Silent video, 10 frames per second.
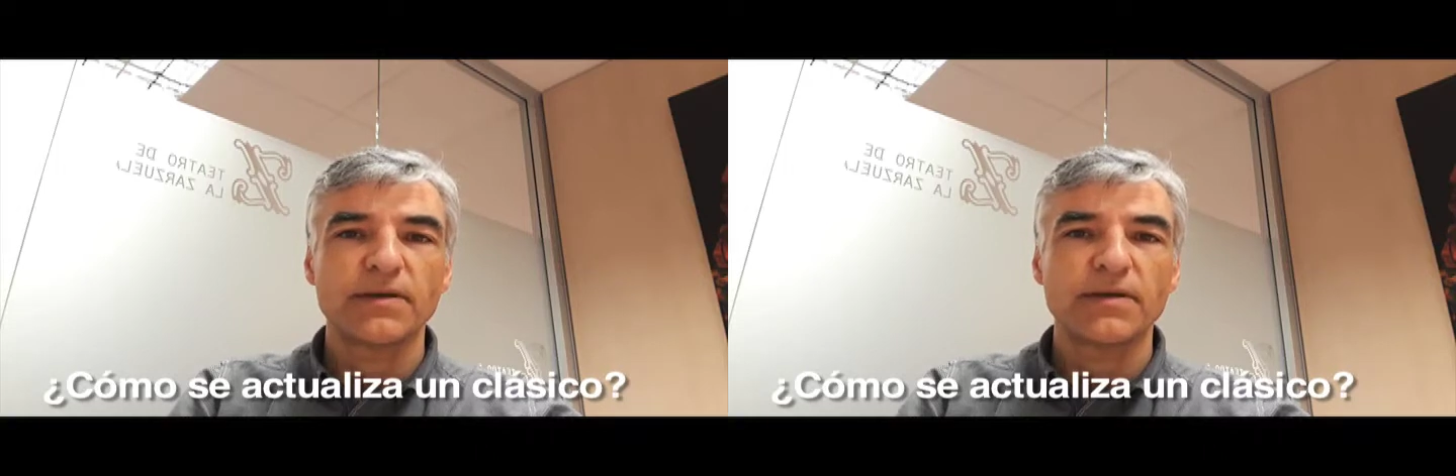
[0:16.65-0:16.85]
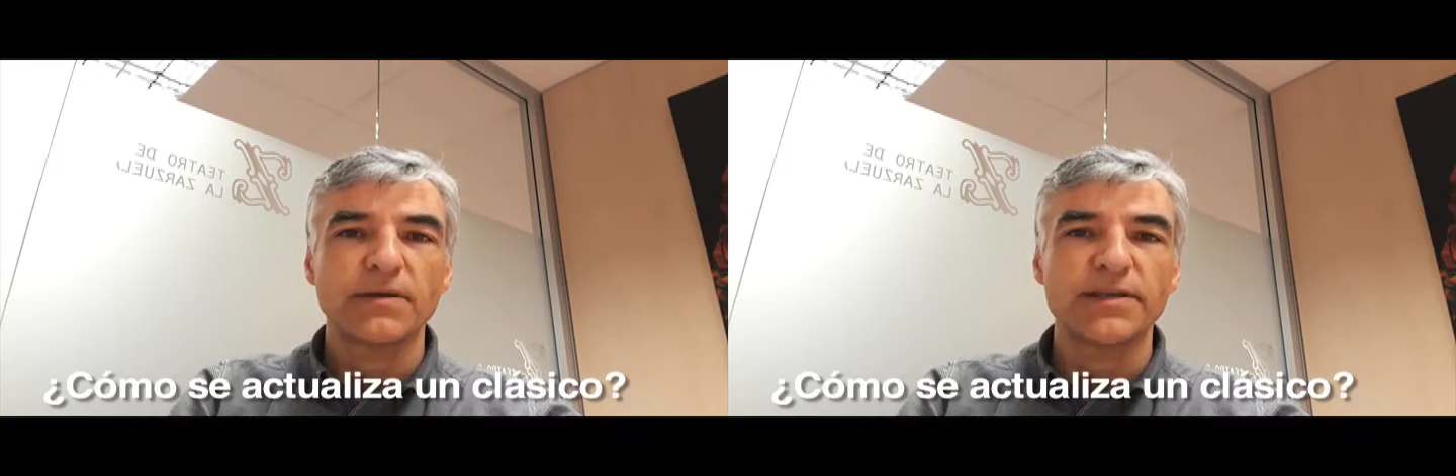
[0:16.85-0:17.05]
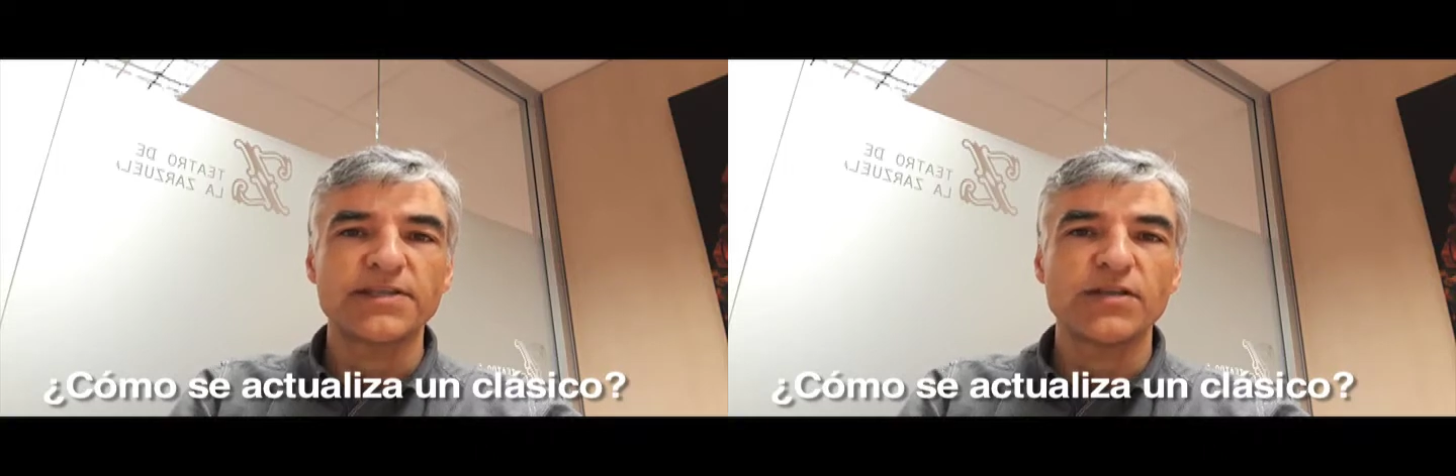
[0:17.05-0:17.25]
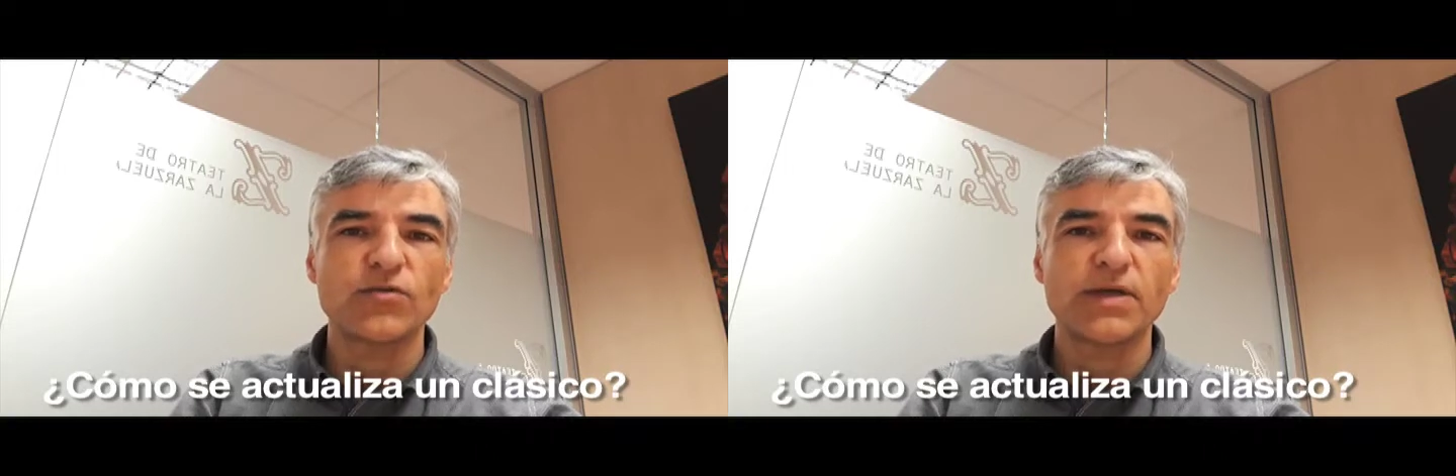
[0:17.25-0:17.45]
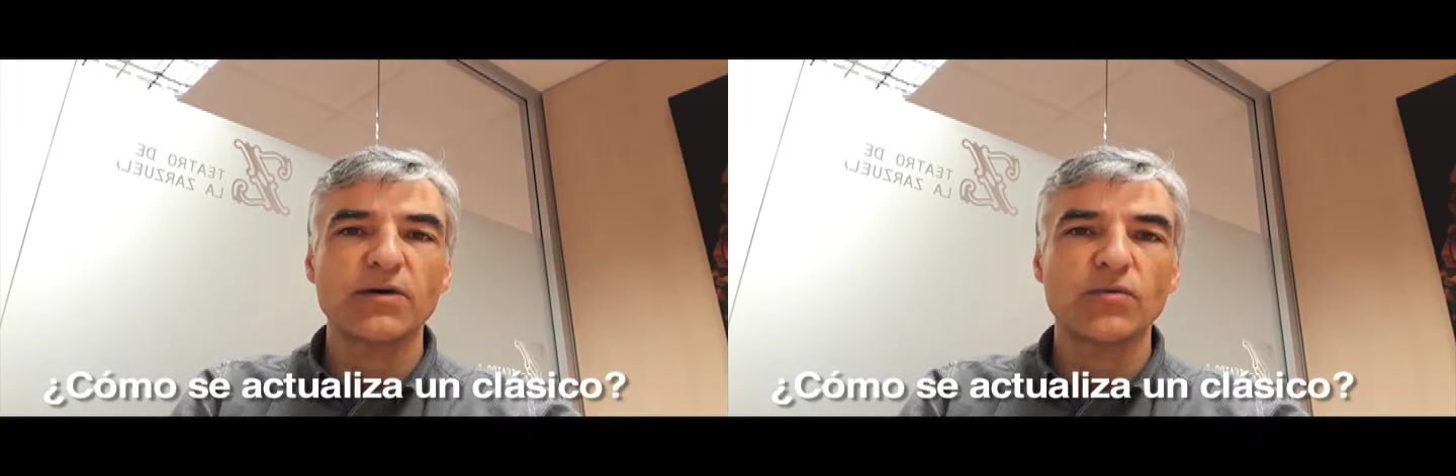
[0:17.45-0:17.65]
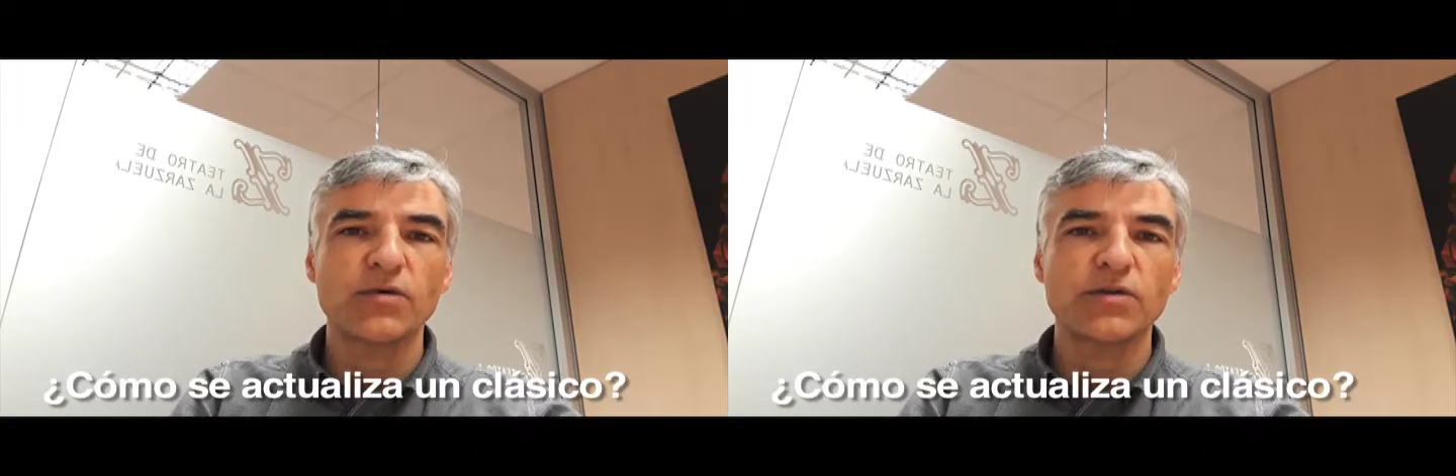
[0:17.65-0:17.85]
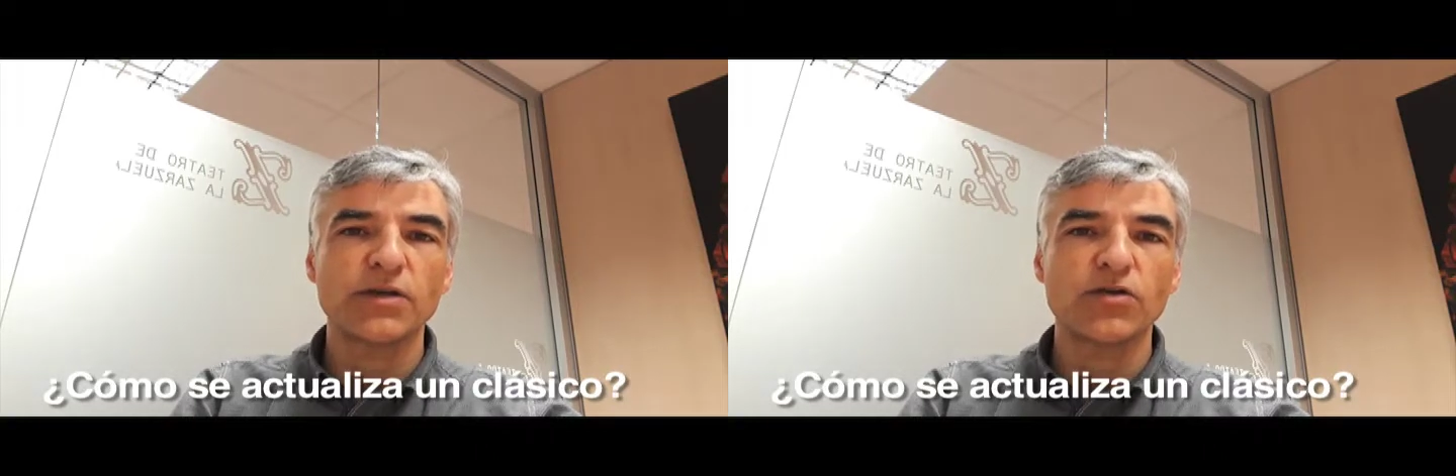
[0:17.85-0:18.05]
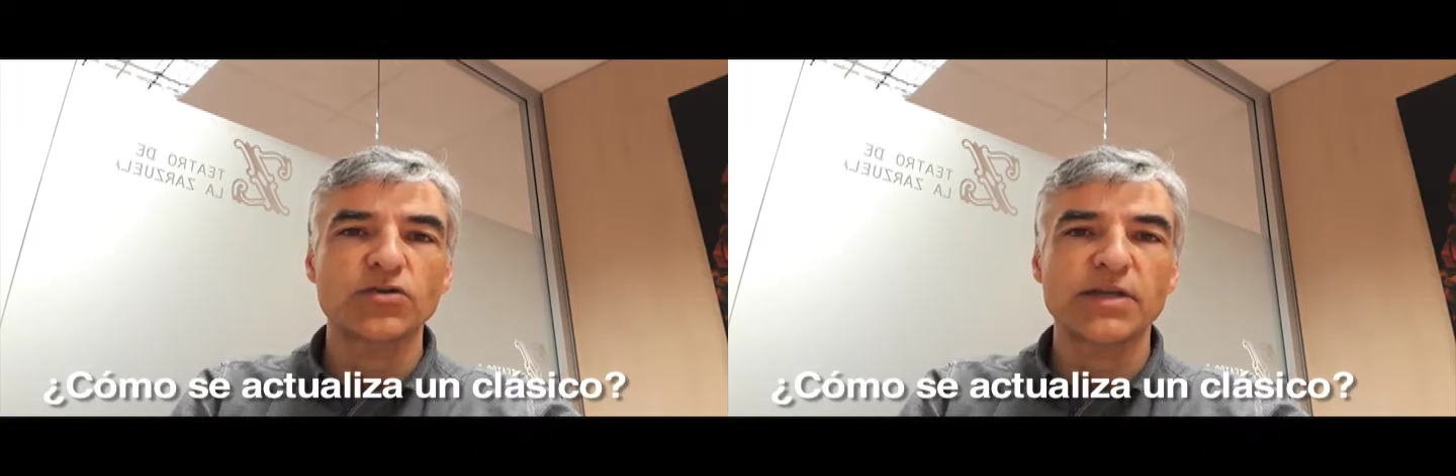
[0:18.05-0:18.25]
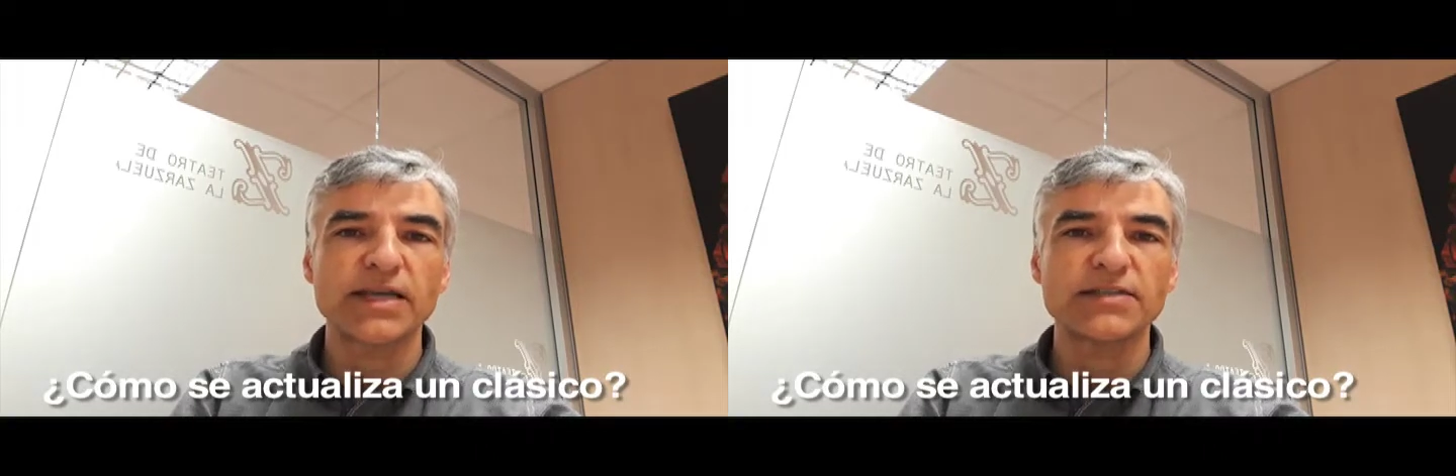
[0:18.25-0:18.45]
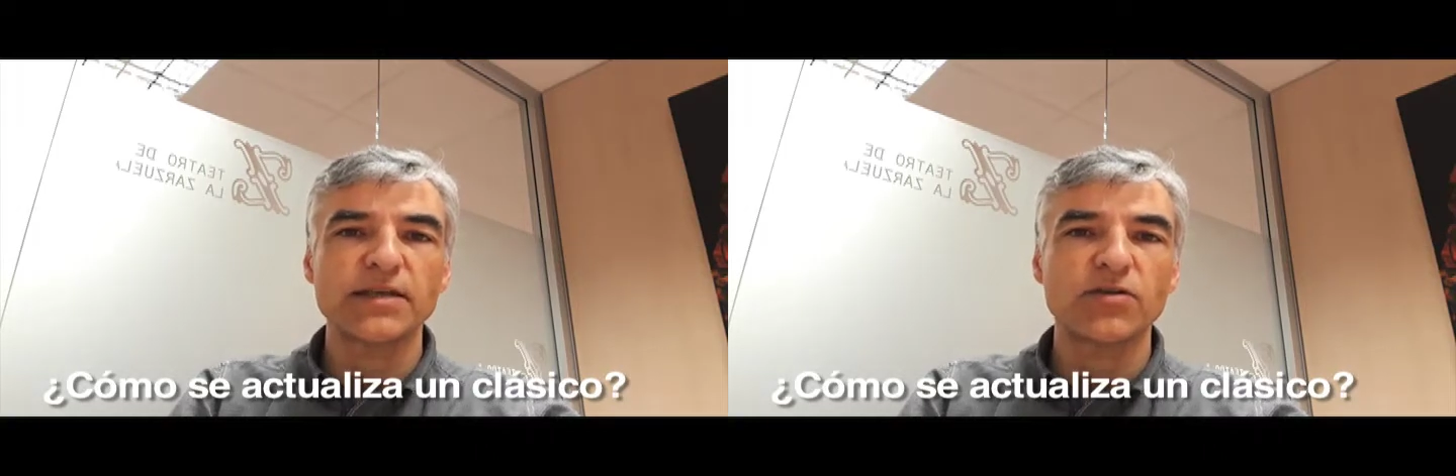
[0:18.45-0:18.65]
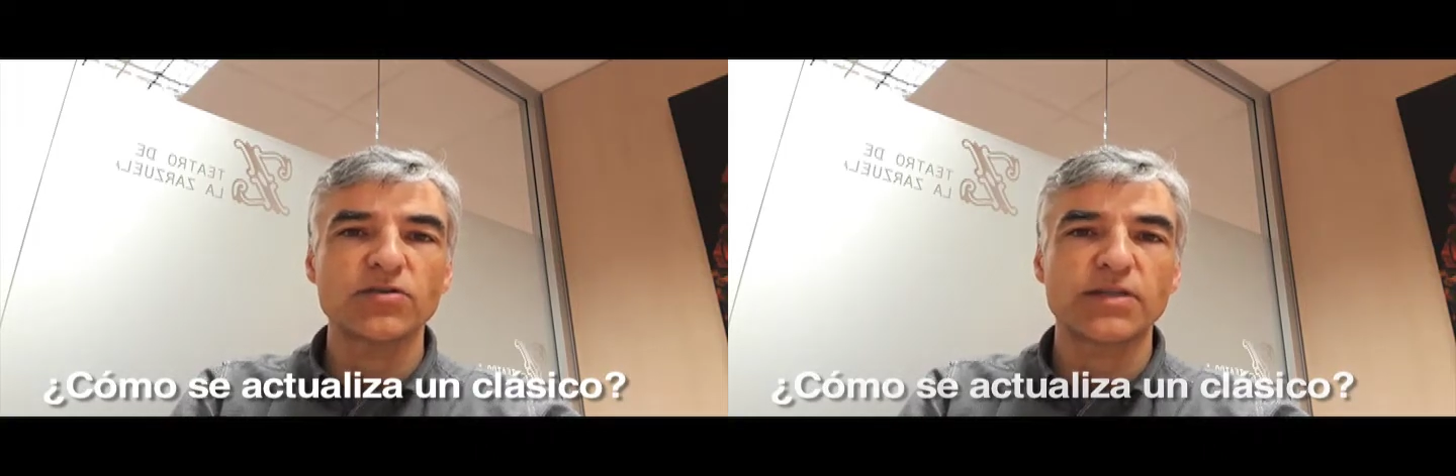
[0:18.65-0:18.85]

Es sin duda uno de los clásicos